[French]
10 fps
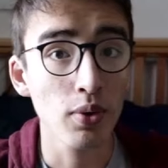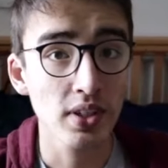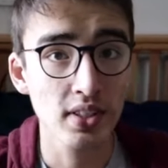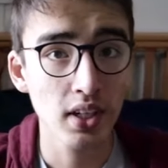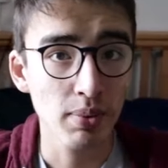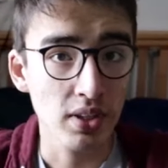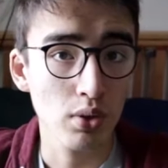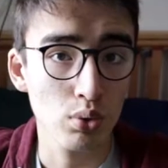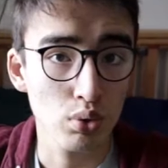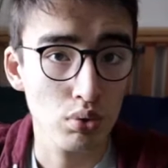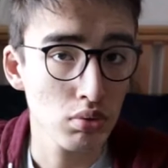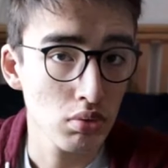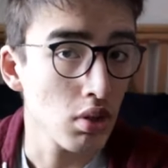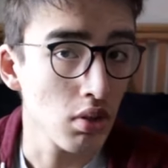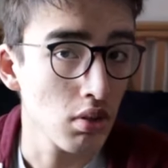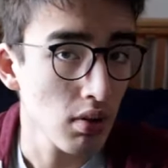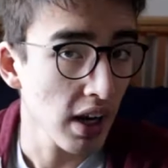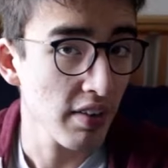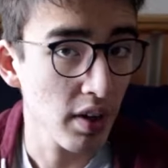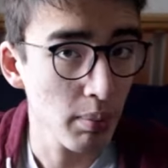quoi sert maintenant du coup euh,
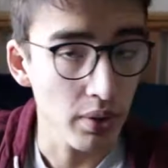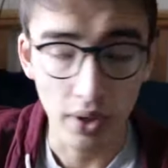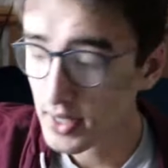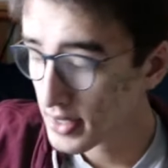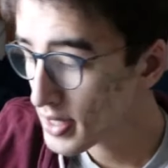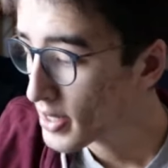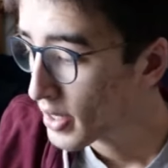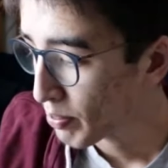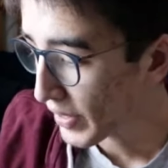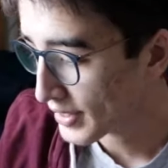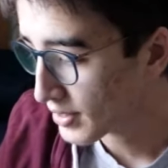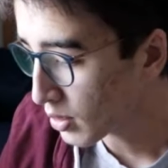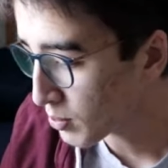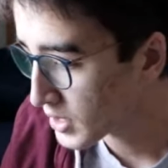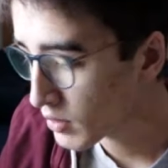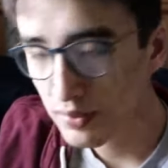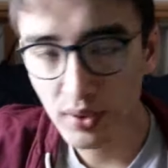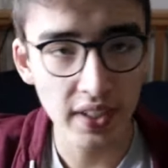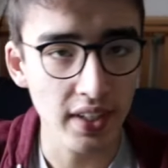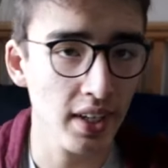l'alphabet OACI Par exemple, si vous
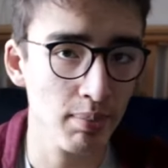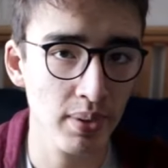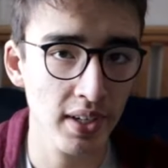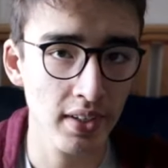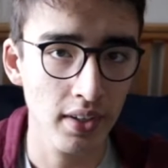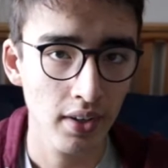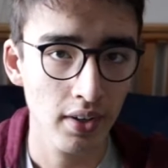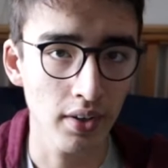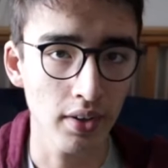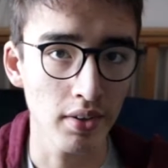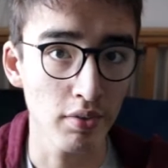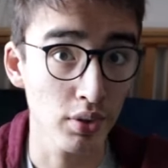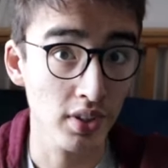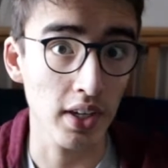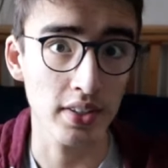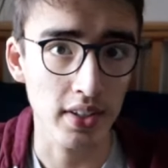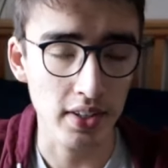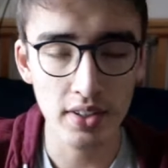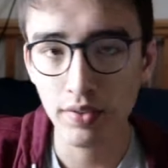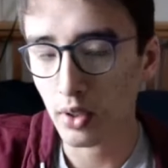voulez épeler euh, votre
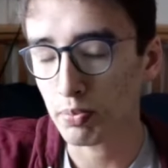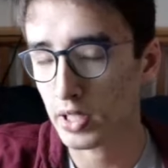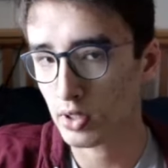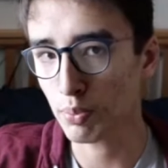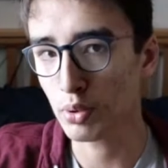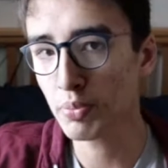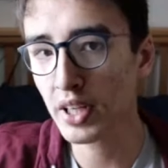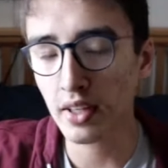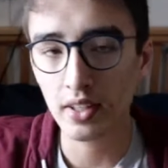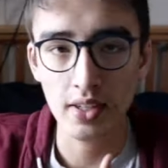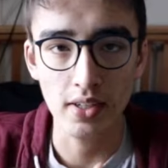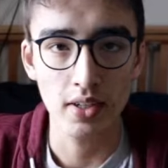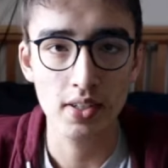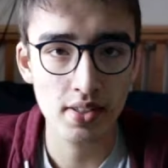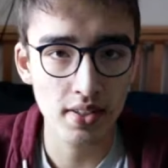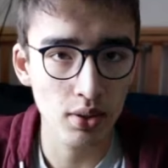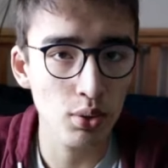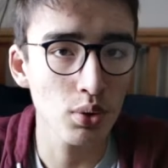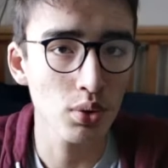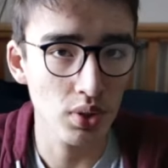indicatif, comme par exemple le mien qui est
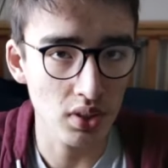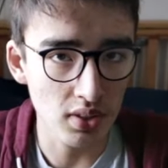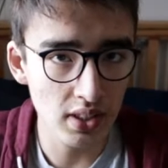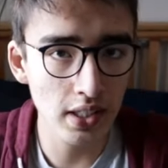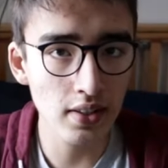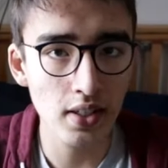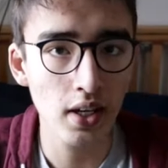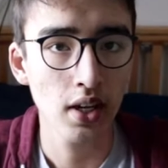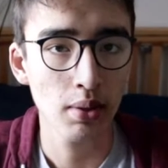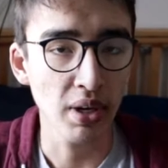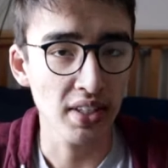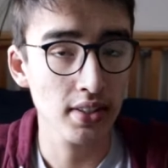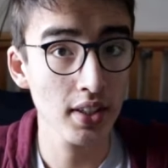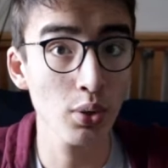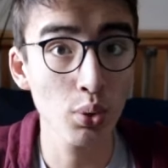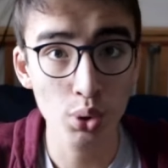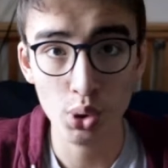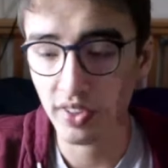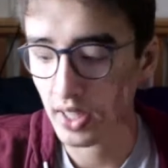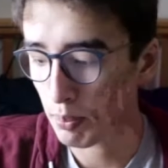stego67, bah stego,
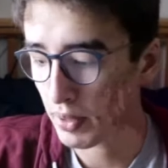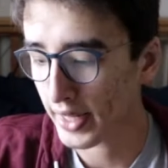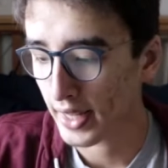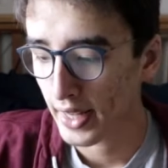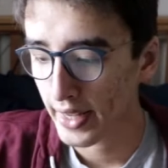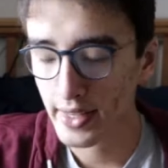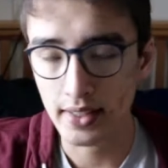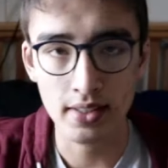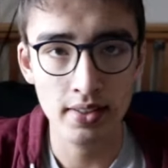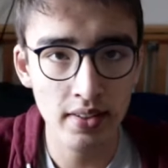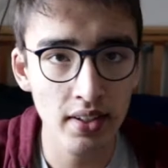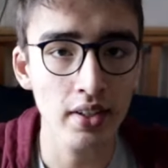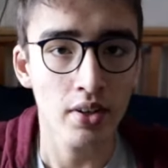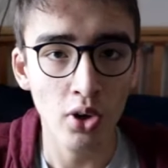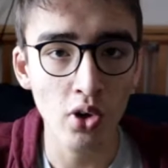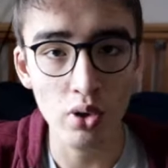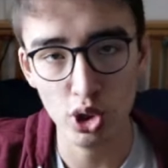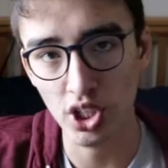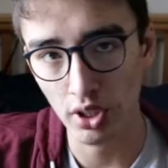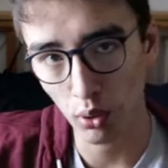je vais l'épeler
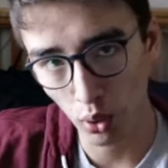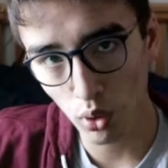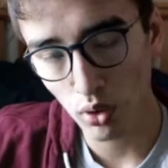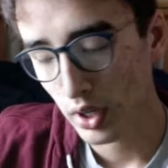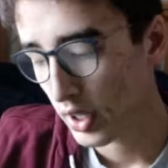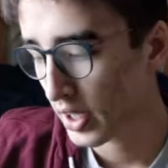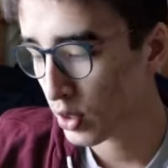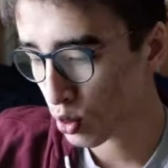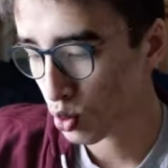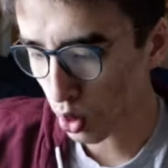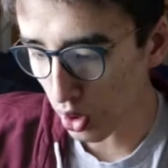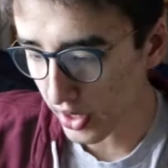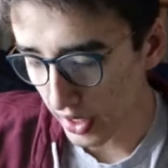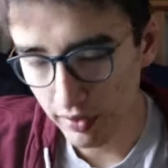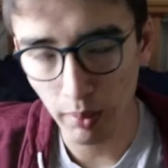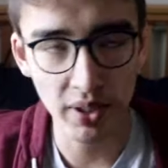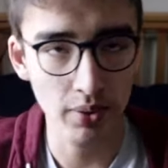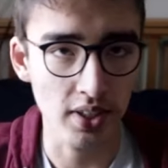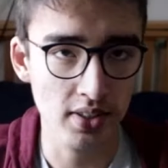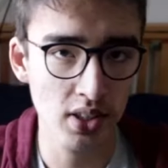S-T-E-G-O, et du coup en alphabet
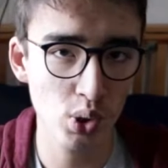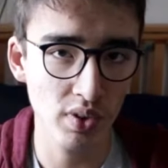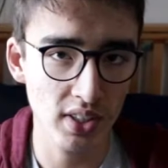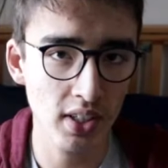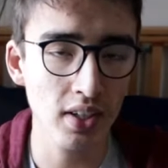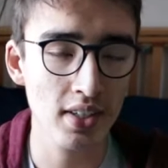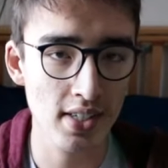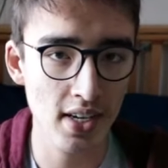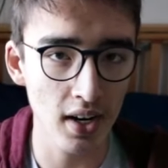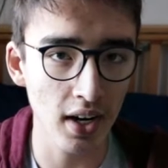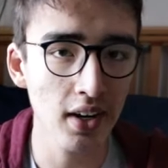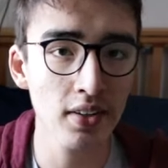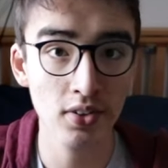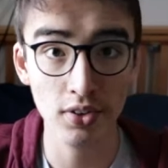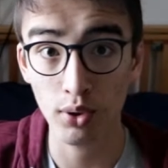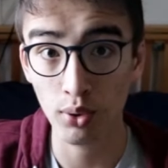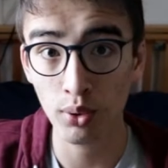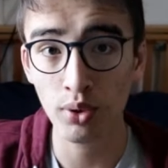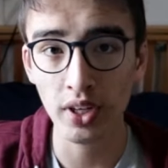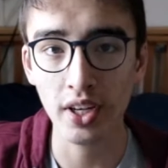OACI, je vais dire Sierra,
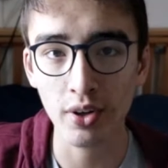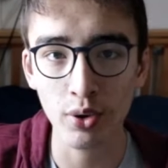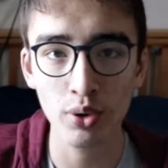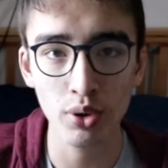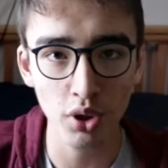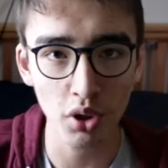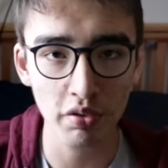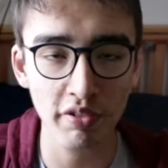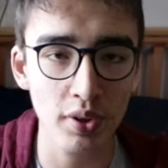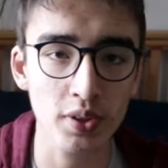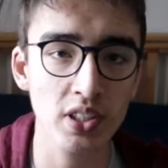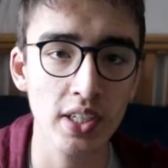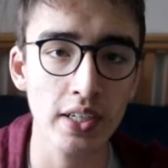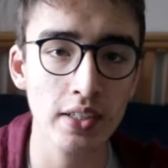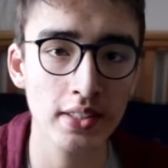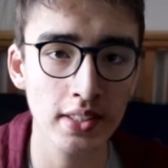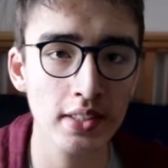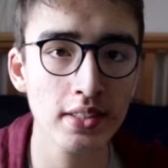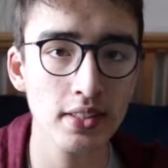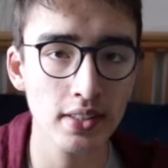Tango, Echo, Golf, Oscar,
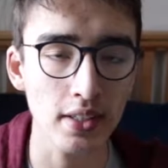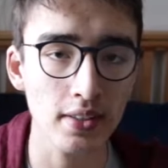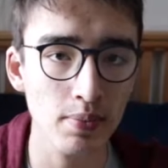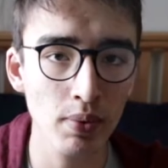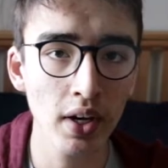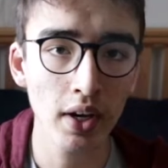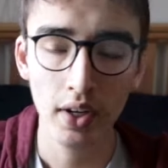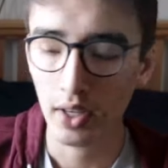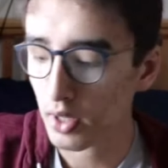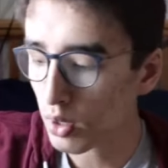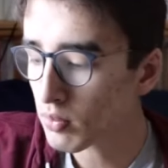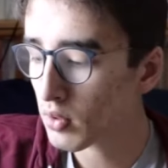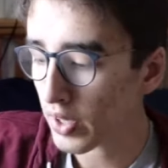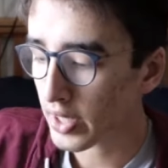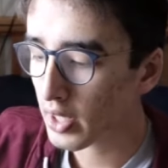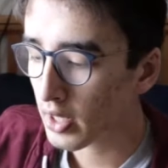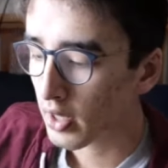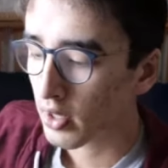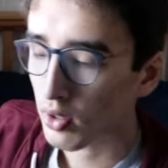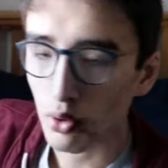6, 7. Et comme vous le voyez,
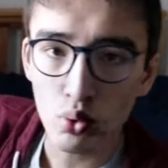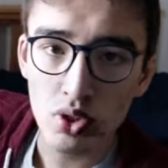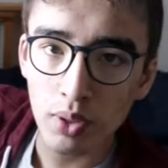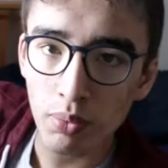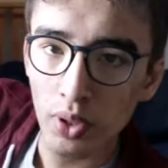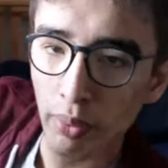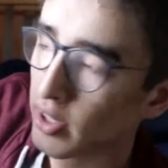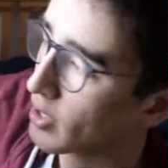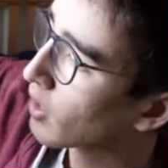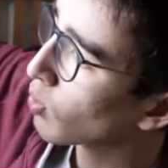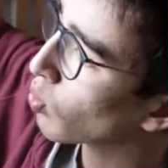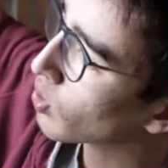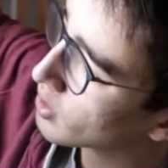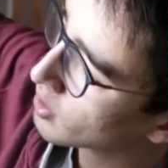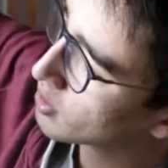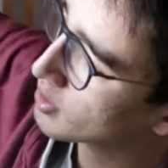dans tous ces mots, eh ben, il n'y en a aucun